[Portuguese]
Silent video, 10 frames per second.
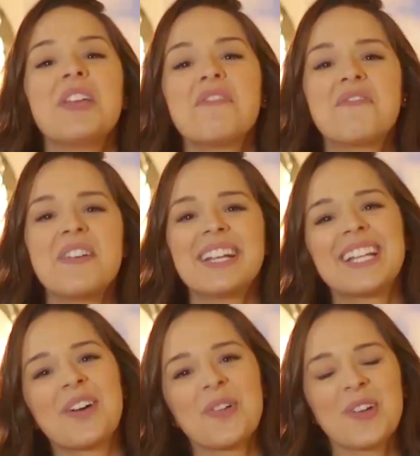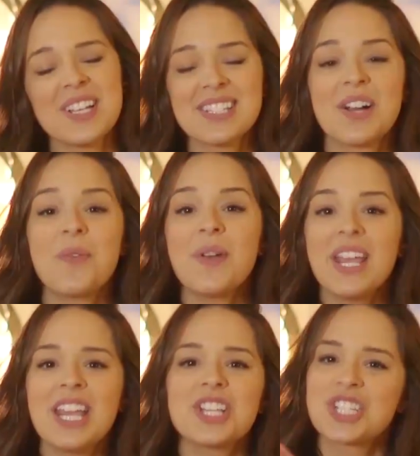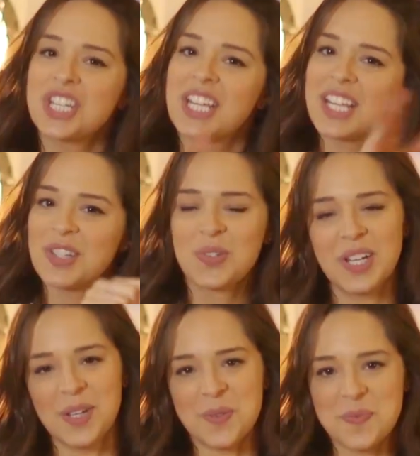e fã da coloração e chique do linho.